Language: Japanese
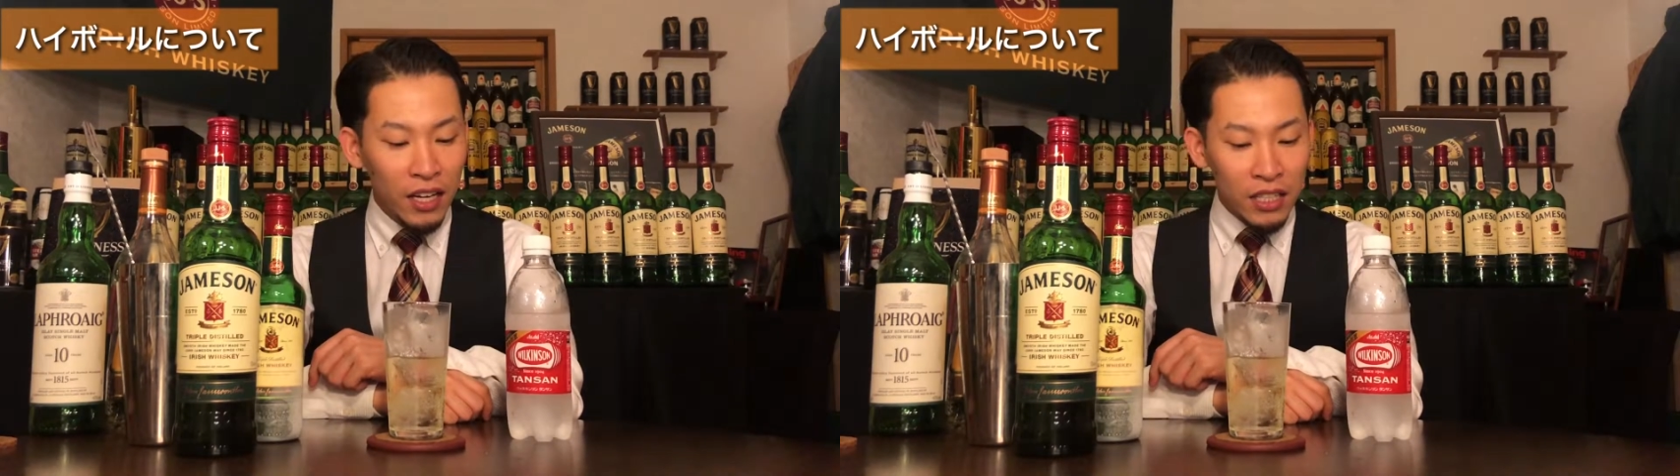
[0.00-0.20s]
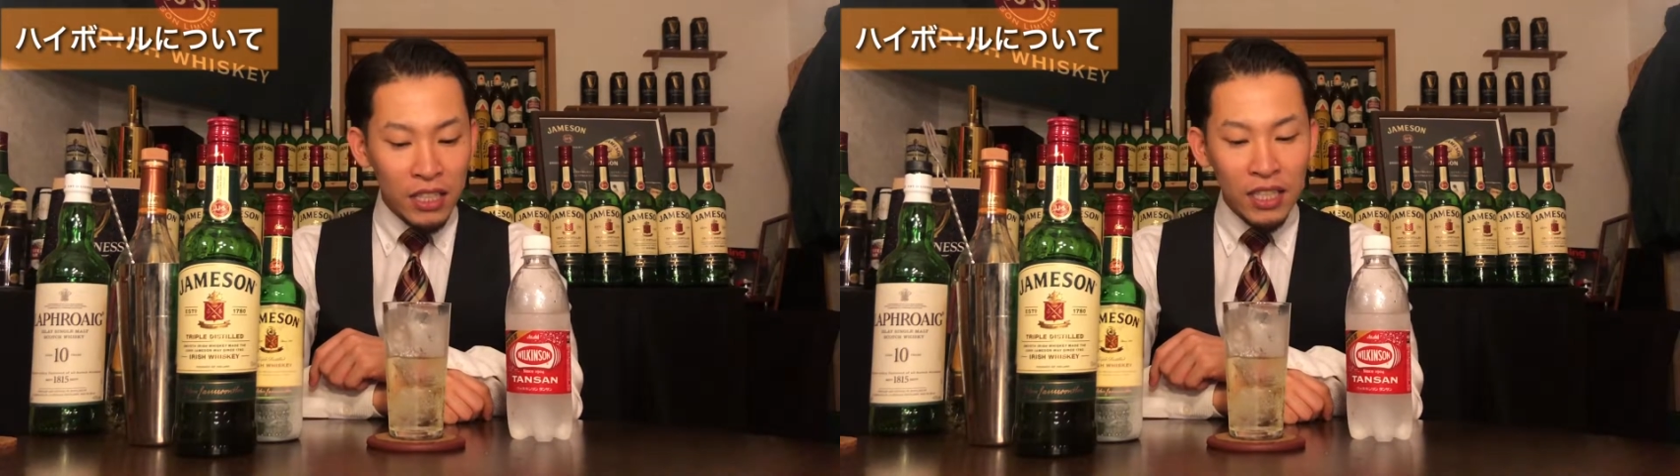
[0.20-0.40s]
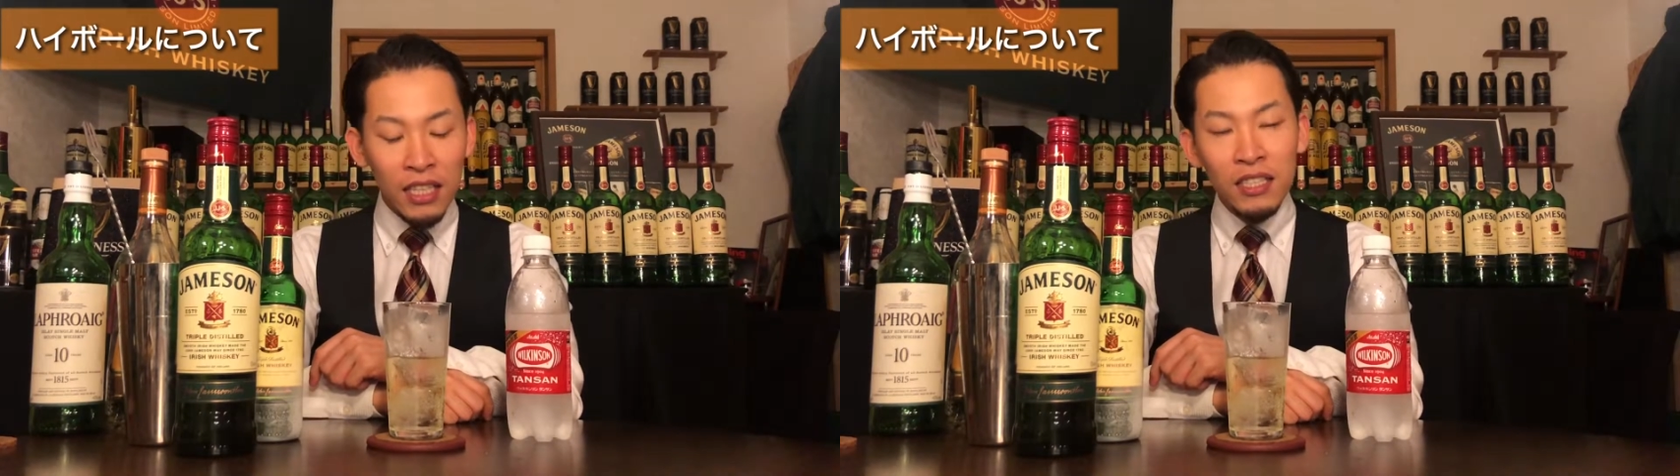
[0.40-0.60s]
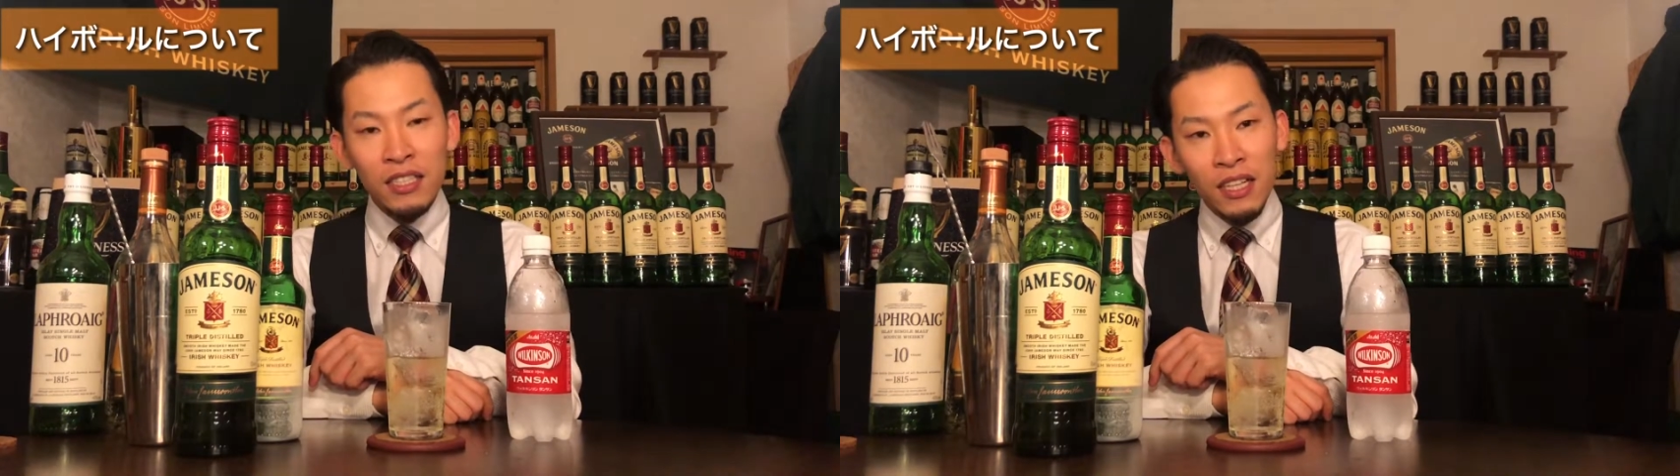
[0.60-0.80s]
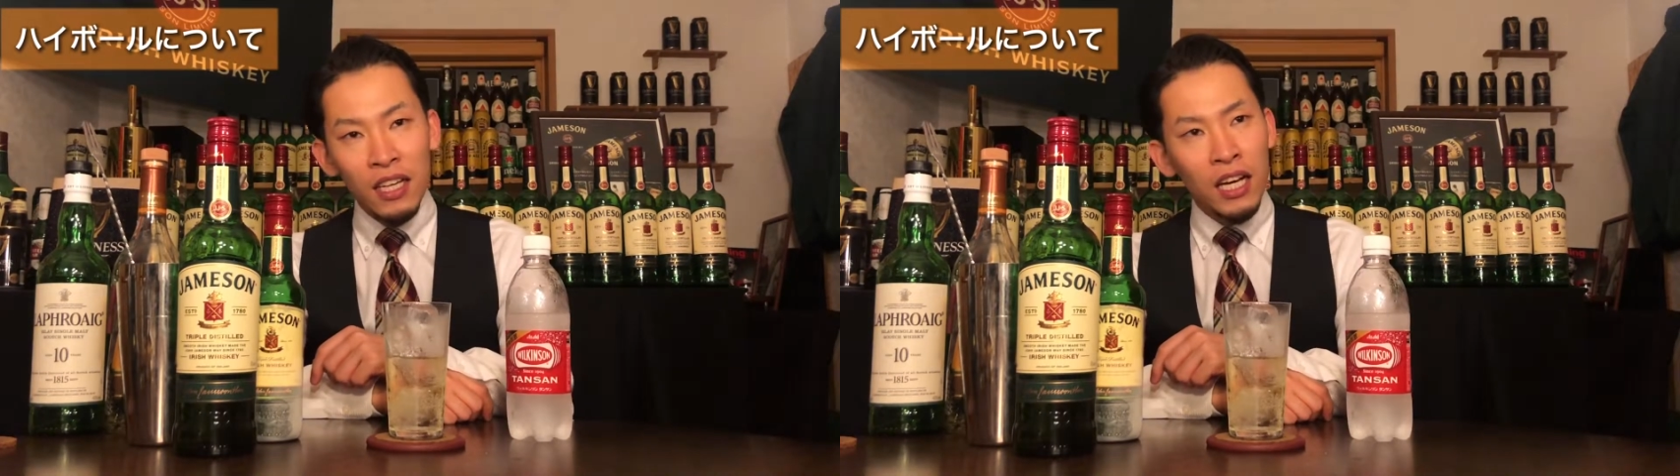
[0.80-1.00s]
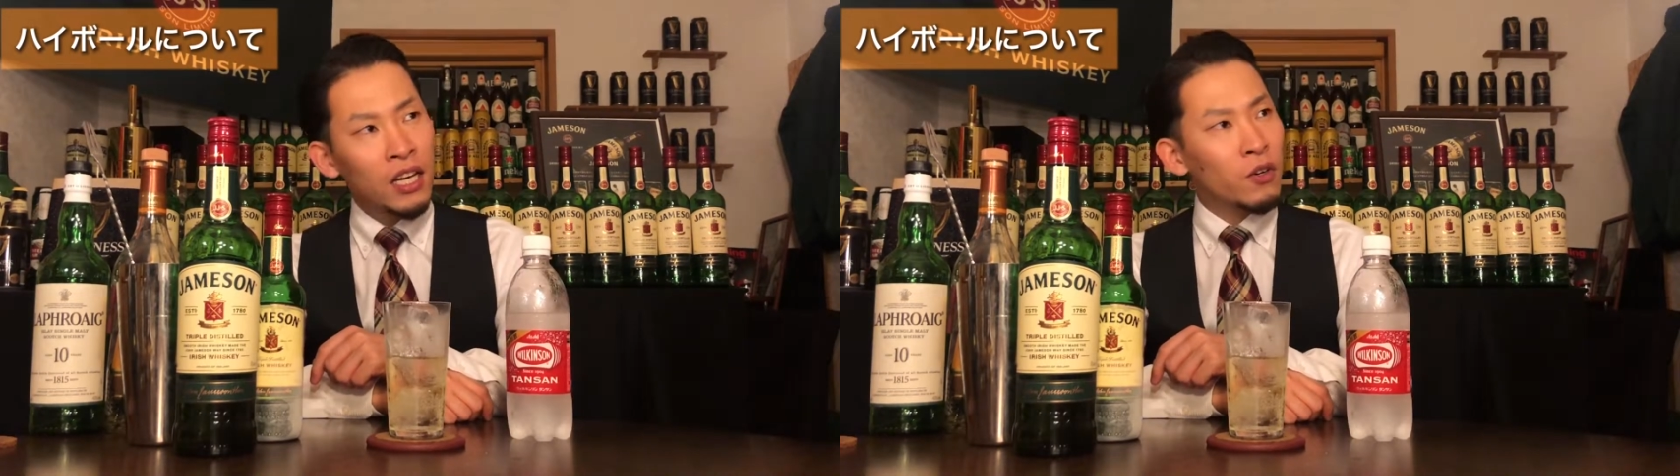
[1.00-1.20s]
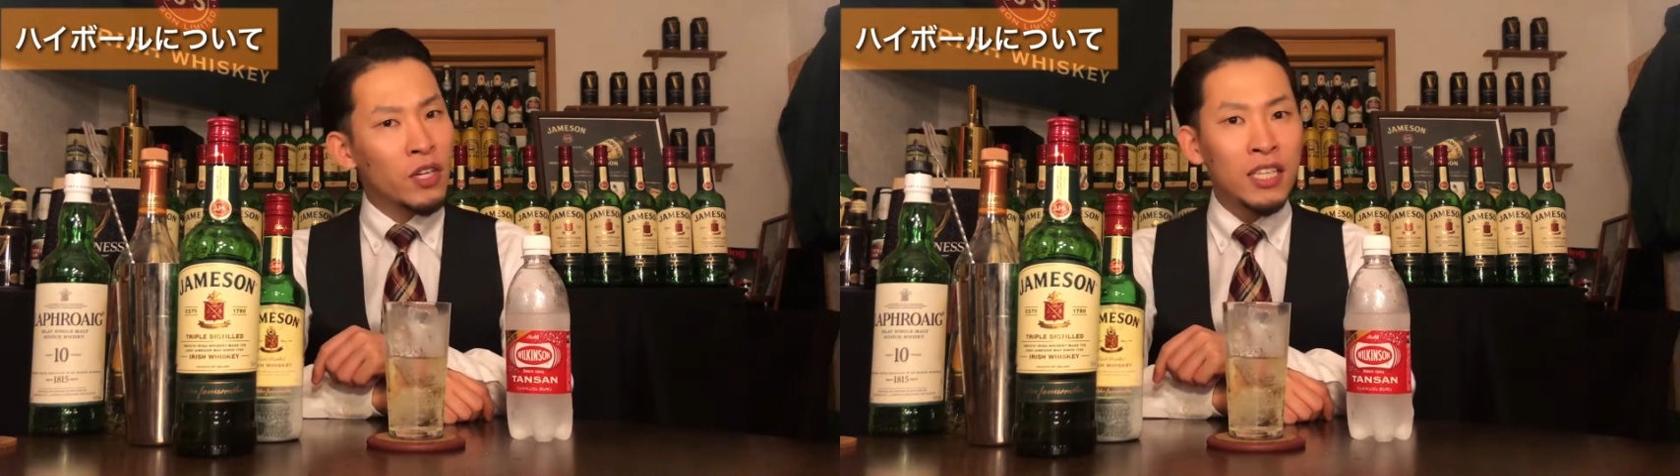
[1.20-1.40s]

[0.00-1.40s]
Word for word: そういった感じでやはりこ